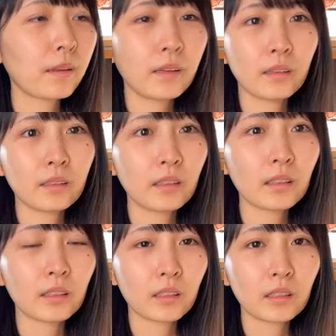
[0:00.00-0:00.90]
ええや
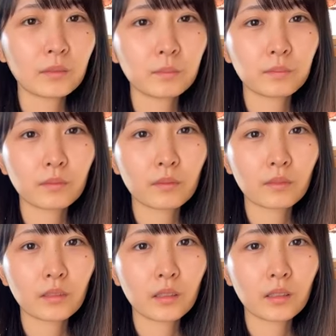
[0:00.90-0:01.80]
だね
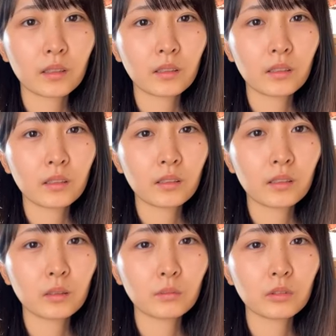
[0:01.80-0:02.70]

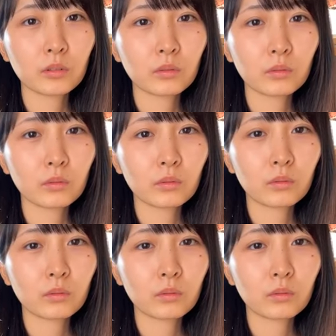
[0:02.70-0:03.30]
寒そう